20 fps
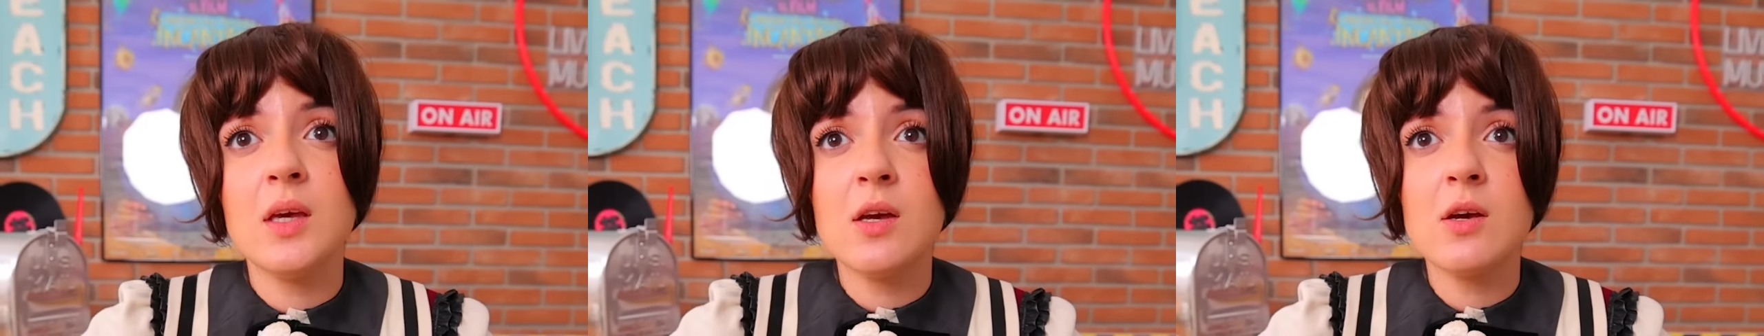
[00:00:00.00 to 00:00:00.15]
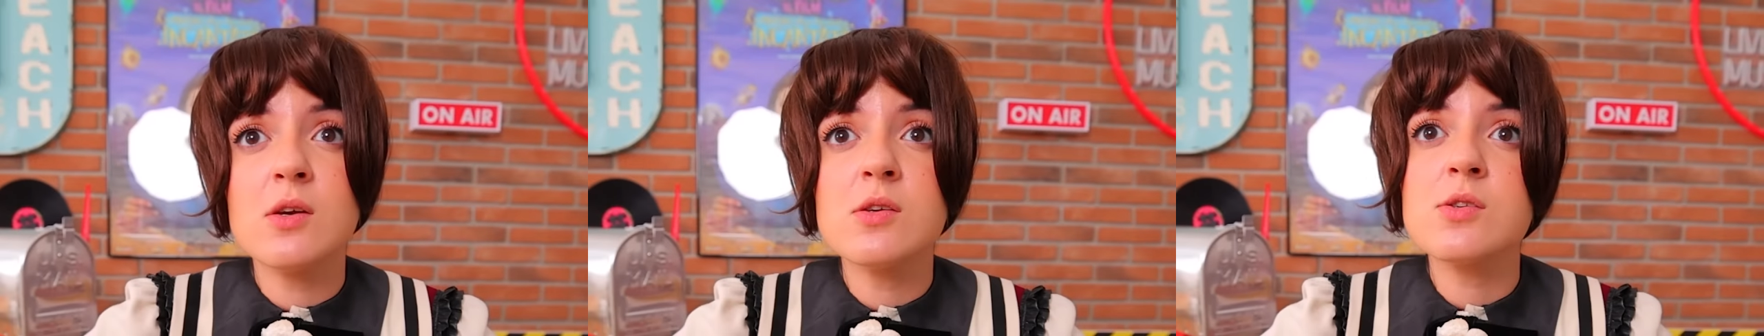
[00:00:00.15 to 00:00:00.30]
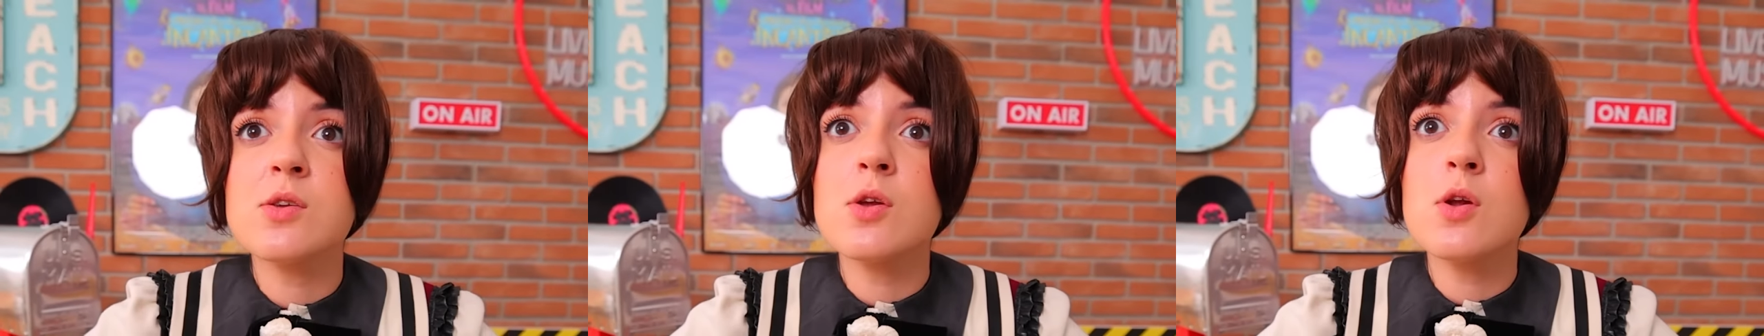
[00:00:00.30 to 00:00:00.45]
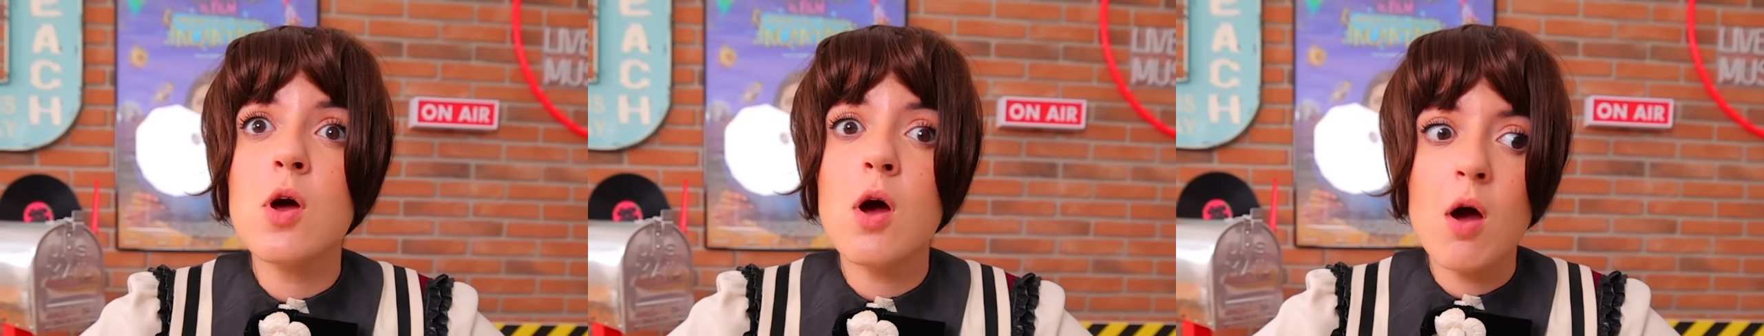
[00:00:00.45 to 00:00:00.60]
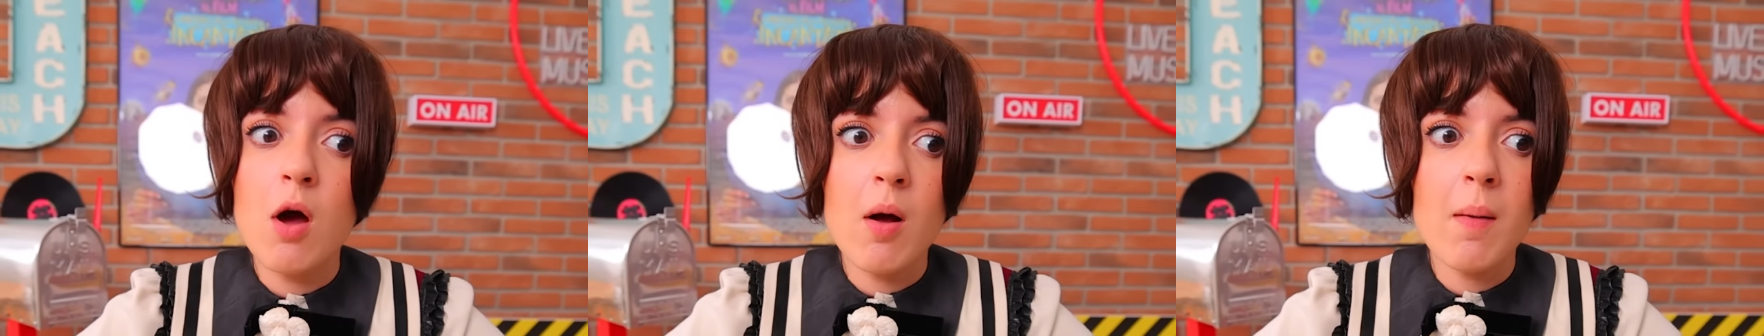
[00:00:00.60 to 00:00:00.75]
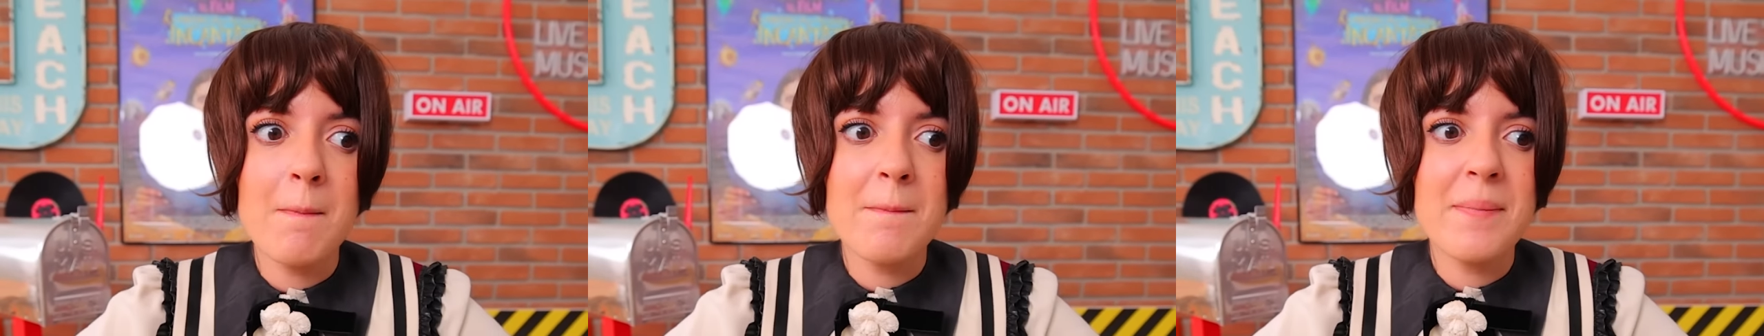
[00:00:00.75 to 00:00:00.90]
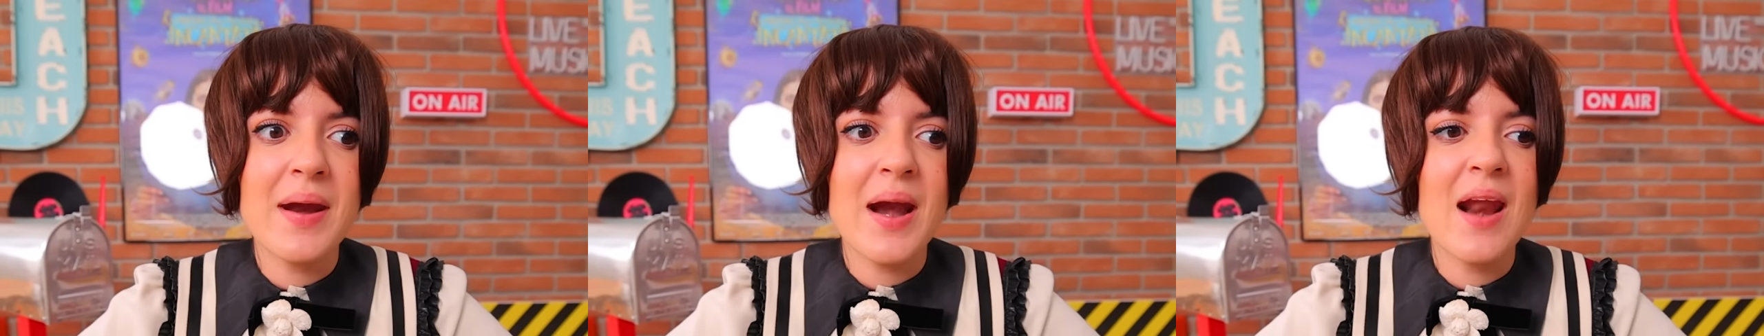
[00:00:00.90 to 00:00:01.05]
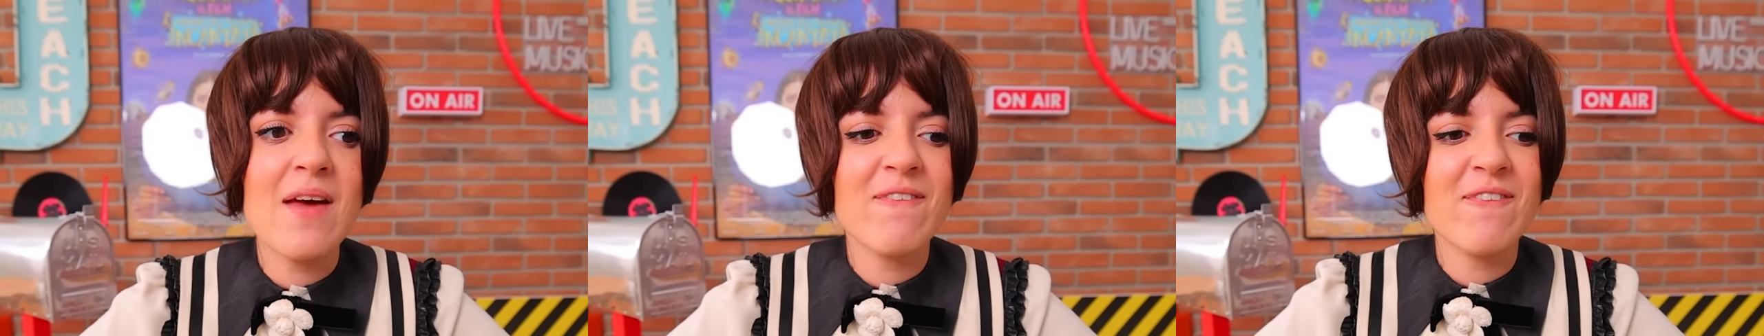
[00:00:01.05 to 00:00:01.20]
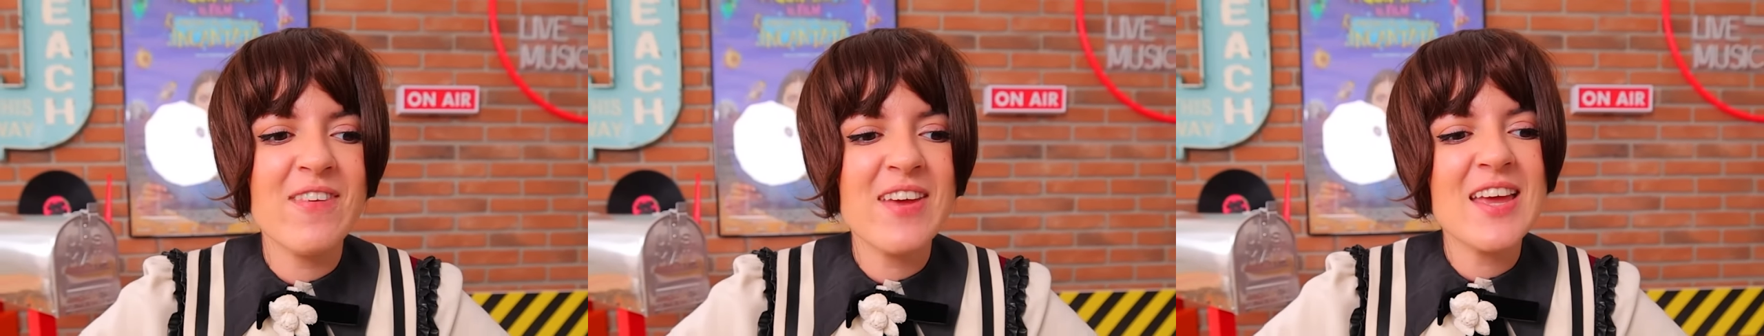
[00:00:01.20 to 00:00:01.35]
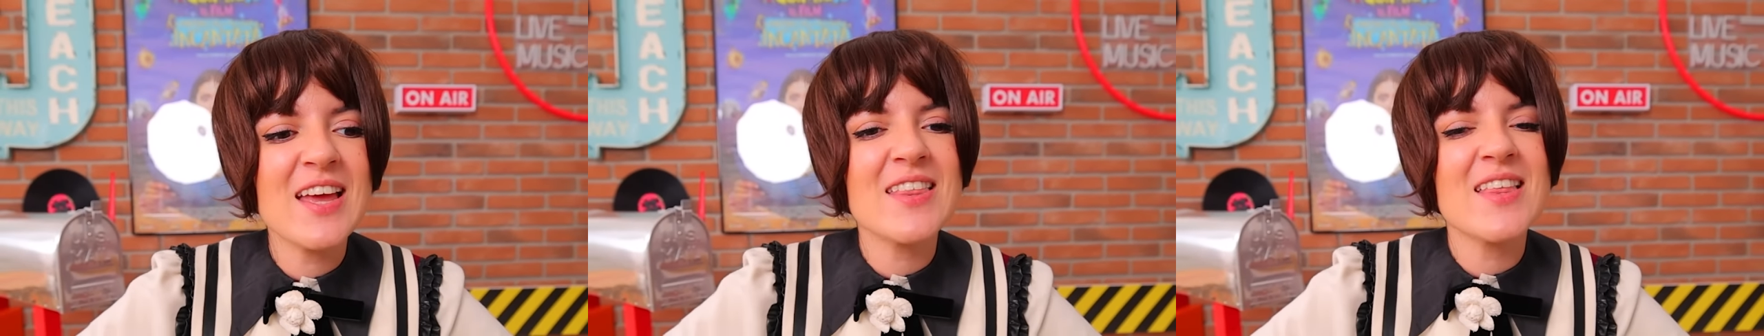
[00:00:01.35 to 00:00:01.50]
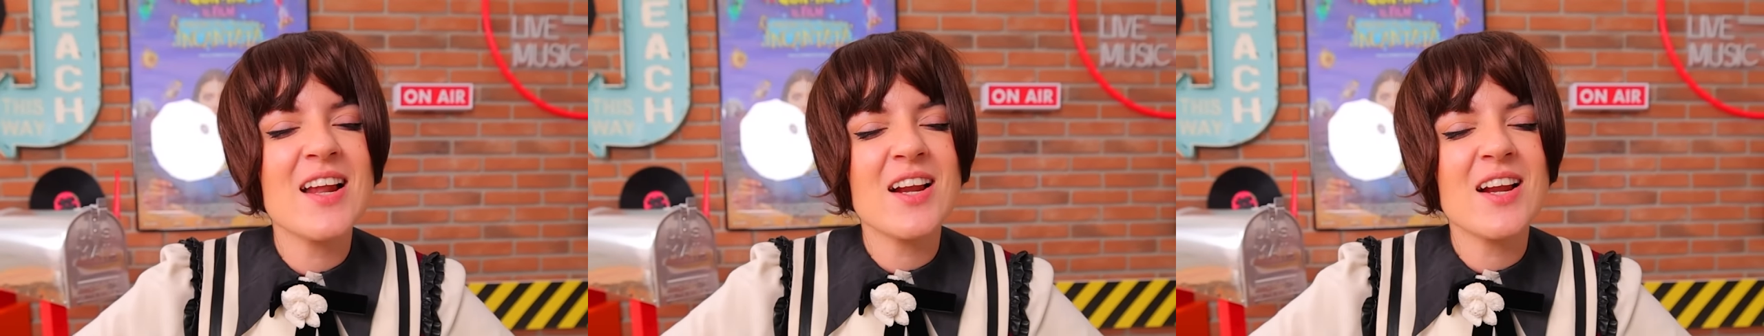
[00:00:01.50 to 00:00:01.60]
Io sono Ombra, la figlia